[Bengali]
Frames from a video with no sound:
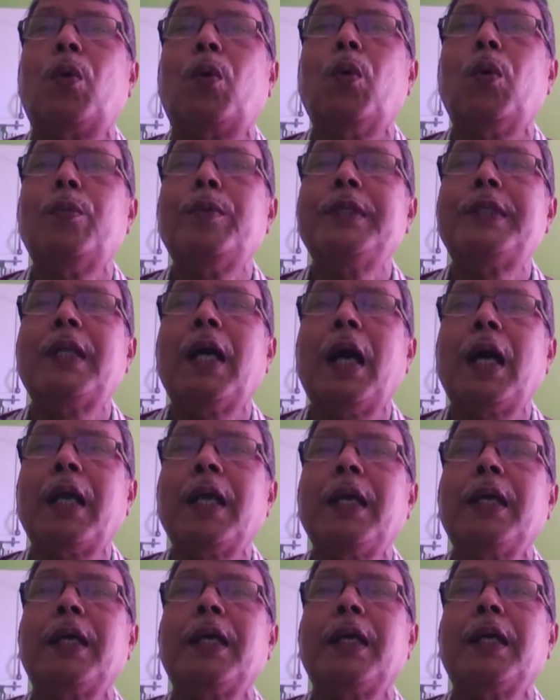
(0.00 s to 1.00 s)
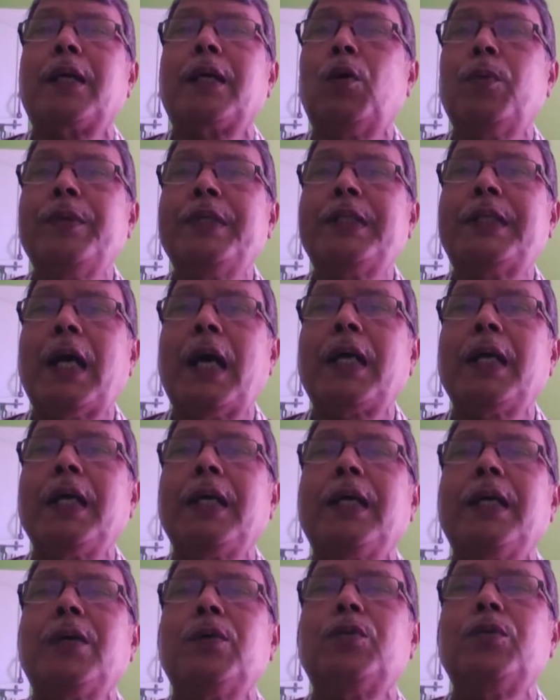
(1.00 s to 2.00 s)
কবি তাকে কবি তাকে
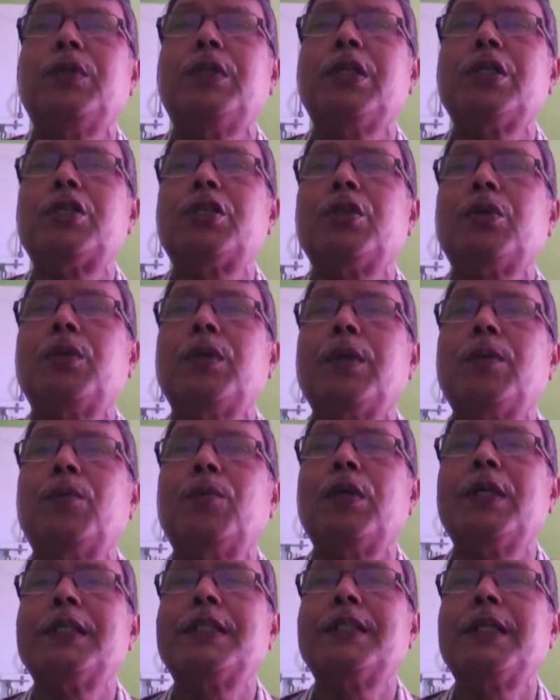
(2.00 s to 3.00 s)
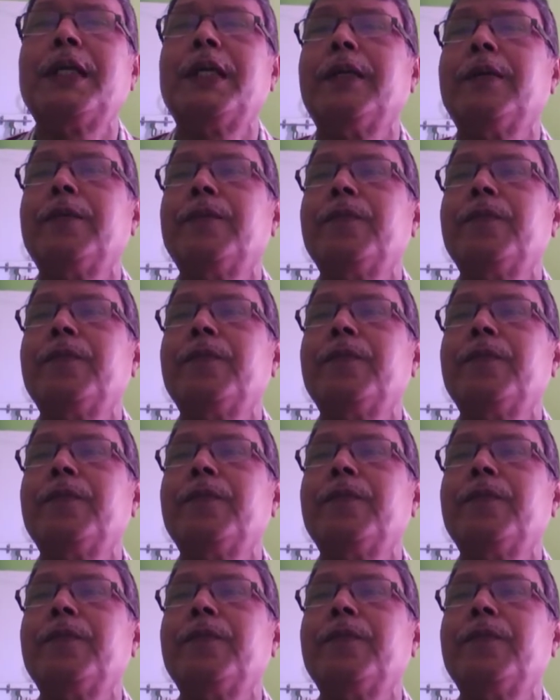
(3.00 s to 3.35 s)
উদ্দেশ্য করে বলেছেন